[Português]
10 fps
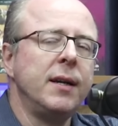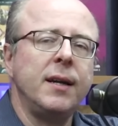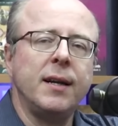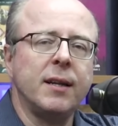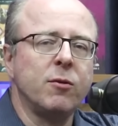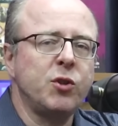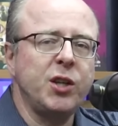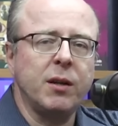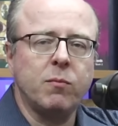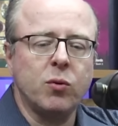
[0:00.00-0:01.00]
Ele não
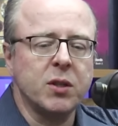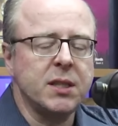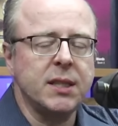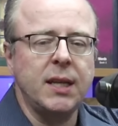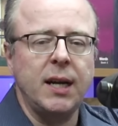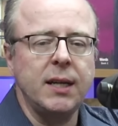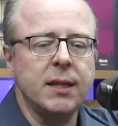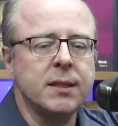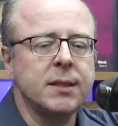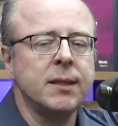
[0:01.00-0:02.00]
tinha boas
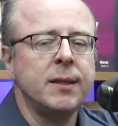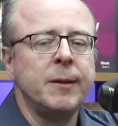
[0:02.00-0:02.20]
ideias.